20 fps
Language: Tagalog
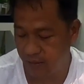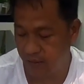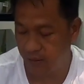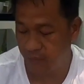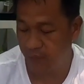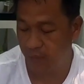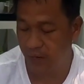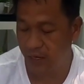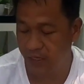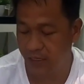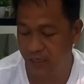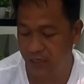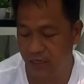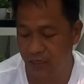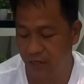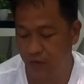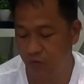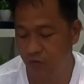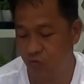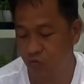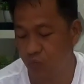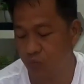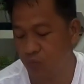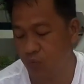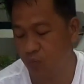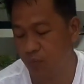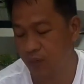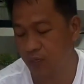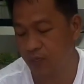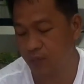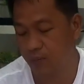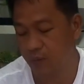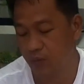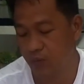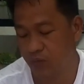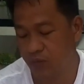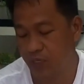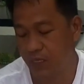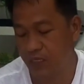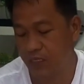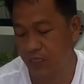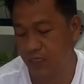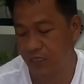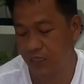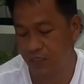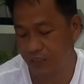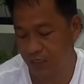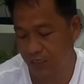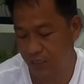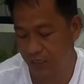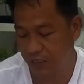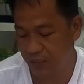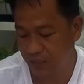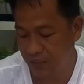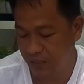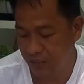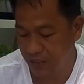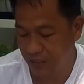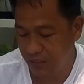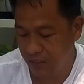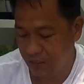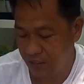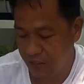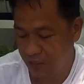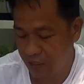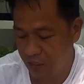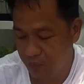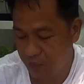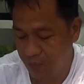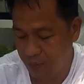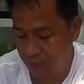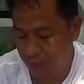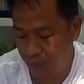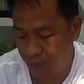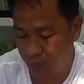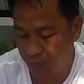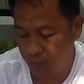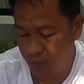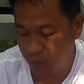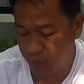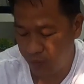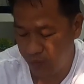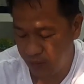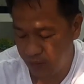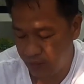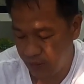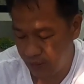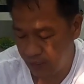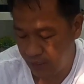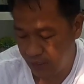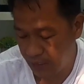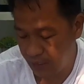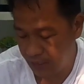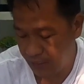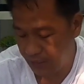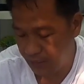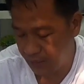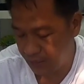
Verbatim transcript: uh, buyer na gusto bumili ng manok sa atin kasi hindi naman po, po pwede na